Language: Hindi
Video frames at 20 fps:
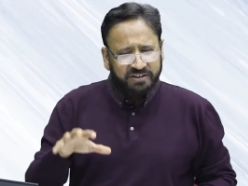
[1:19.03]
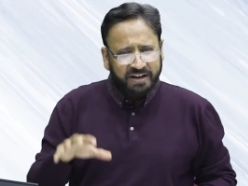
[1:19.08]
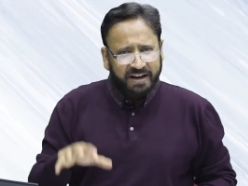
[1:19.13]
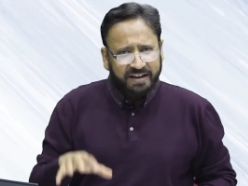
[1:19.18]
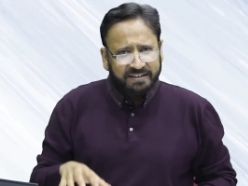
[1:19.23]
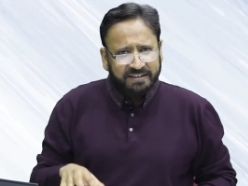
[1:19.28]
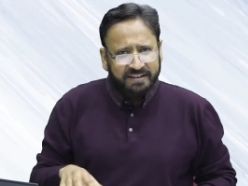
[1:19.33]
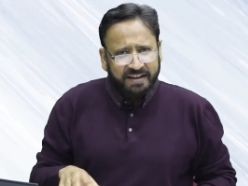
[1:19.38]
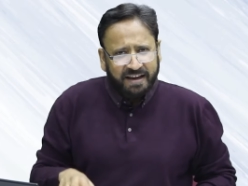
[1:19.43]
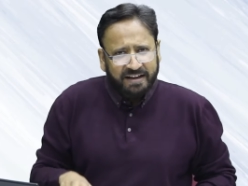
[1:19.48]

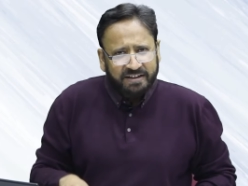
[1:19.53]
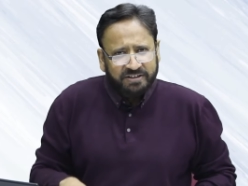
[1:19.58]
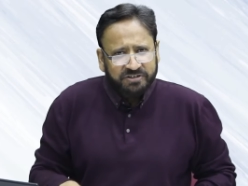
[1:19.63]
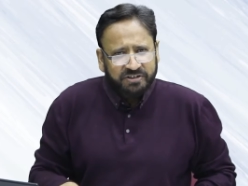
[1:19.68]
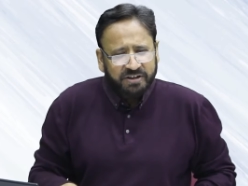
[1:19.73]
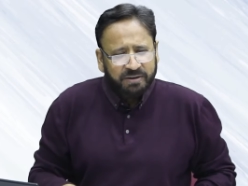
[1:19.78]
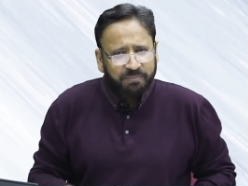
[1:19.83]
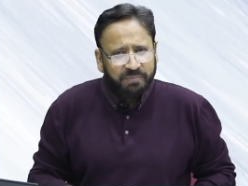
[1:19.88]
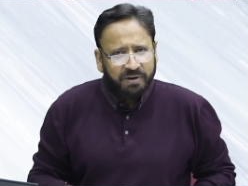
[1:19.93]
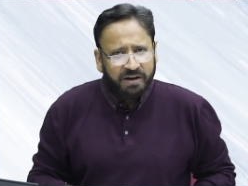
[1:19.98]
शायद
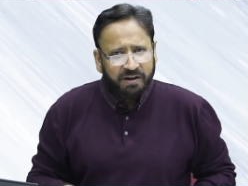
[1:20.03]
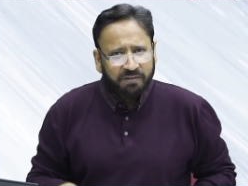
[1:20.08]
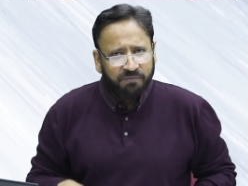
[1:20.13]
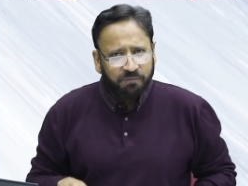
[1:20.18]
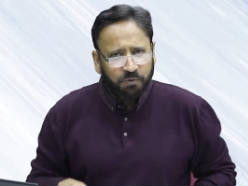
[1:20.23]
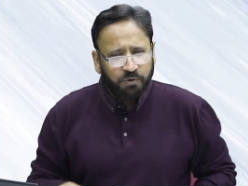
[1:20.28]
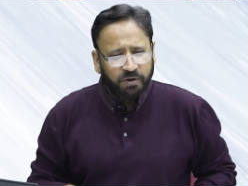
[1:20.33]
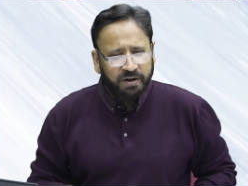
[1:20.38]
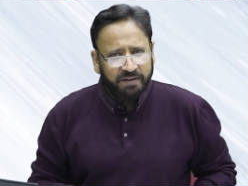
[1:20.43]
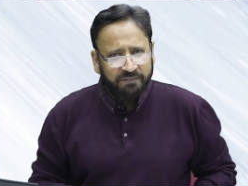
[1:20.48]
कैल्शियम का
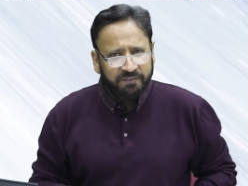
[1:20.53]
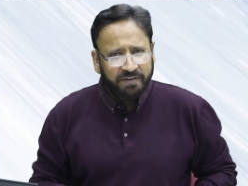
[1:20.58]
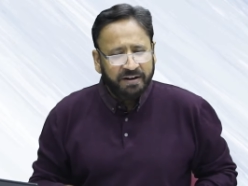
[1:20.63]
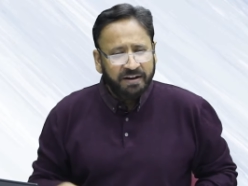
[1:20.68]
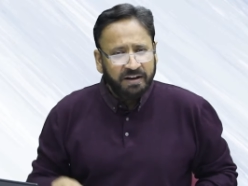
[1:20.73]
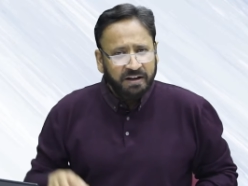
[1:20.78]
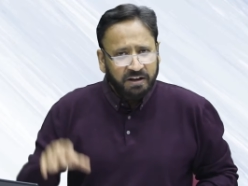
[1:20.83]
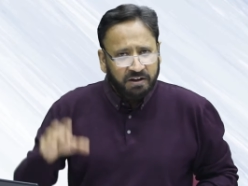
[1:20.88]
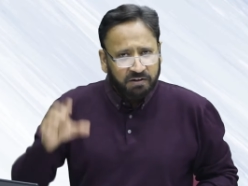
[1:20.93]
वो लेवल